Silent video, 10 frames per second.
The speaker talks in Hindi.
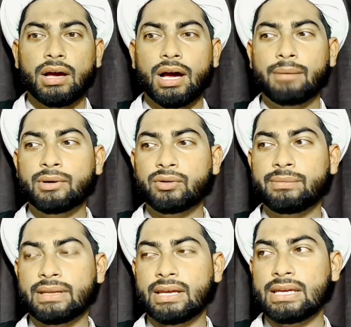अब कोई
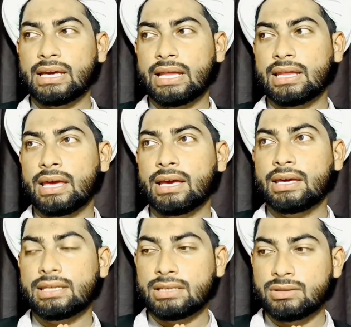बंदा ये कहता है
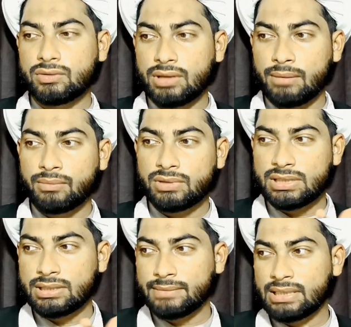कि जी जो नाब
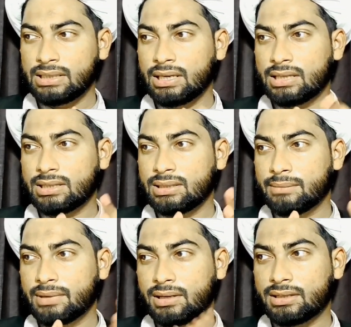मुझे समझ नहीं आती ये
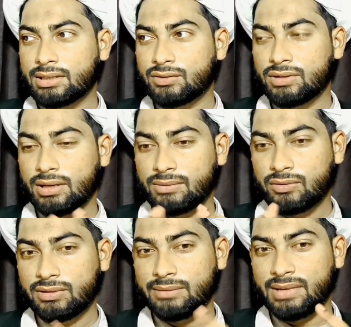बात कि जो नाब
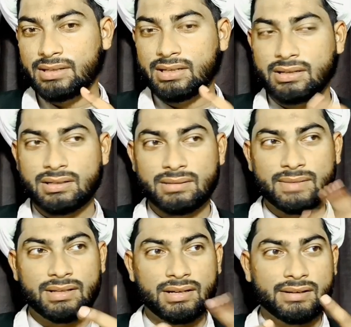दो नमाज इकट्ठी
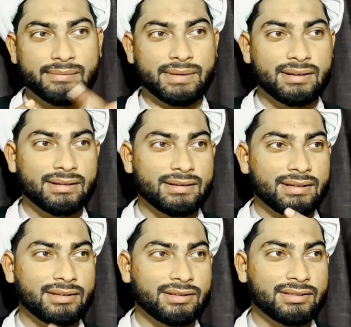मिला कर पढ़ लेते
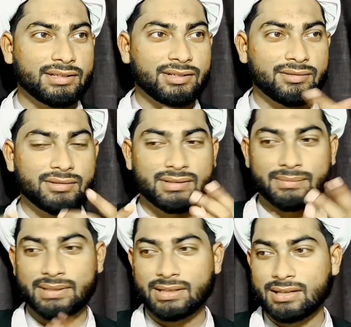हैं ये शिया और ये
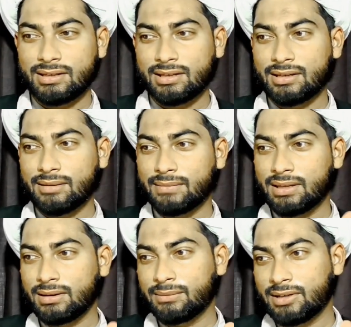फिर कहते हैं कि
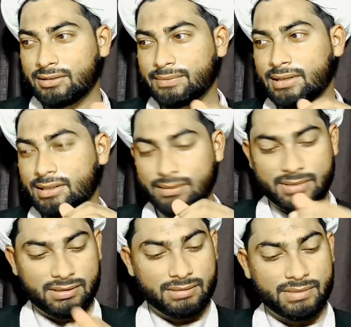हमने नमाज़ पढ़ ली
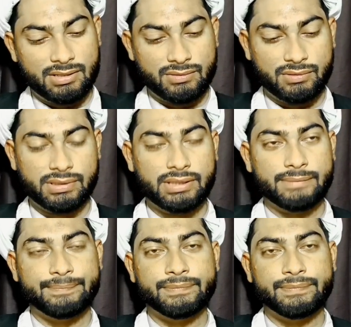हमारी नमाज हो गई है